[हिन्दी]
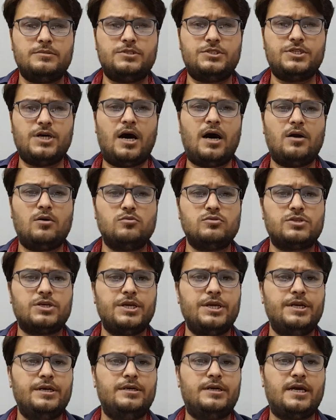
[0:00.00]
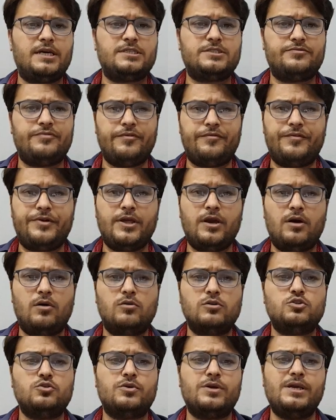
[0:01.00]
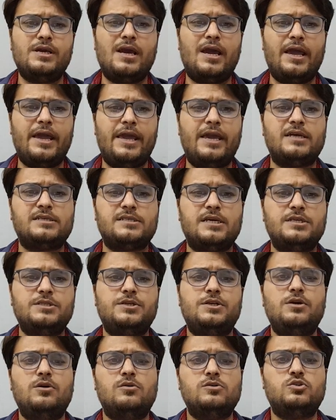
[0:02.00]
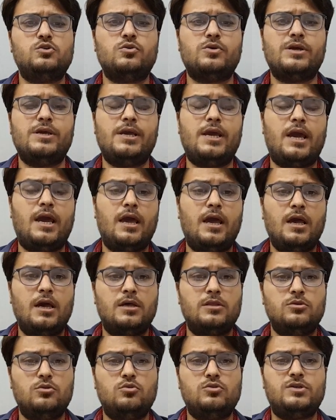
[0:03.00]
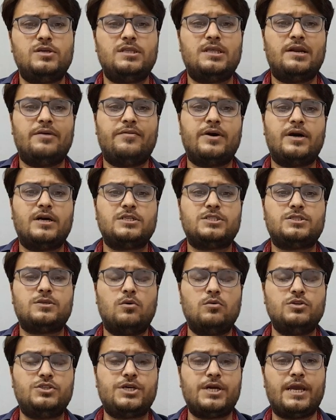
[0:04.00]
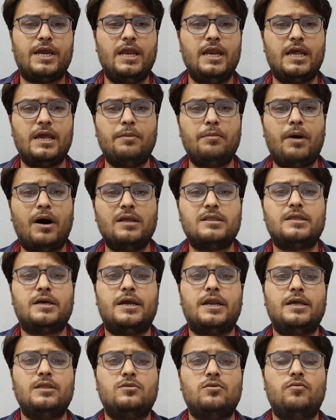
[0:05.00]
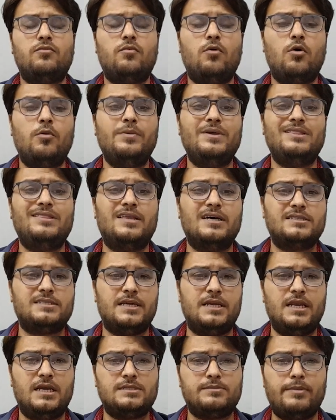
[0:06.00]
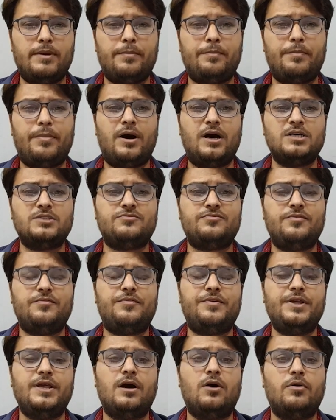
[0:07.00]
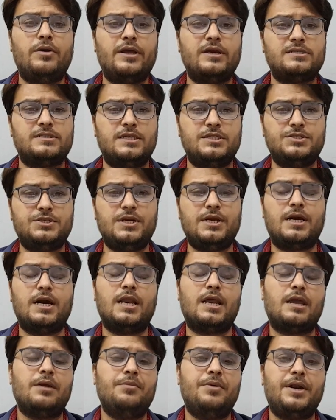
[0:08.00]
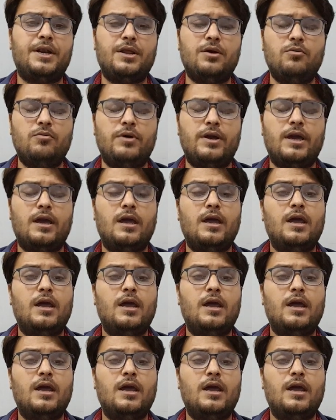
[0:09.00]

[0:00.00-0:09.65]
चार उसकी टेस्ट फिफ्टियाँ हो चुकी हैं एक सेंचुरी हो चुकी है दूसरी तरफ अगर सऊद शकील की बात करें तो वो भी दस इनिंग्स में पाँच फिफ्टियाँ और एक सेंचुरी करके बैठे हुए हैं